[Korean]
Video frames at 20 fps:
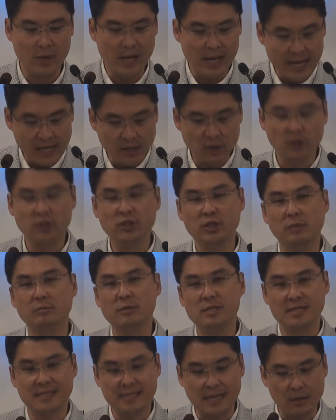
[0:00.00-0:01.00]

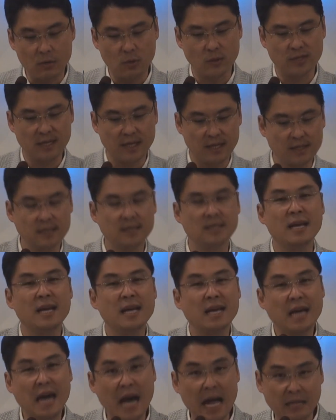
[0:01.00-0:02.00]
릴레이션십을 쌓고자 하는
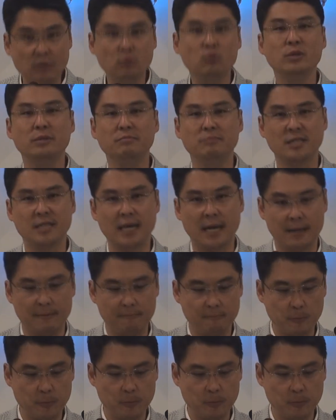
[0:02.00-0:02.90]
간구입니다.